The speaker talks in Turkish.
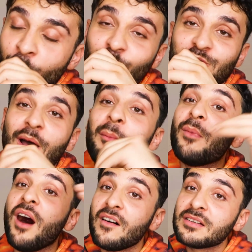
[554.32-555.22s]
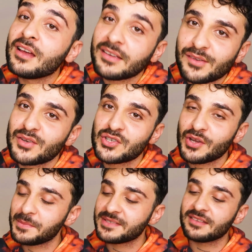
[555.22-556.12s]
hocam havadan
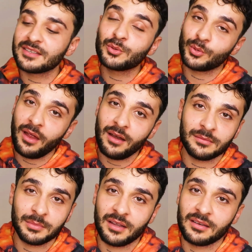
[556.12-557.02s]
giriş yapsaydı gülerdim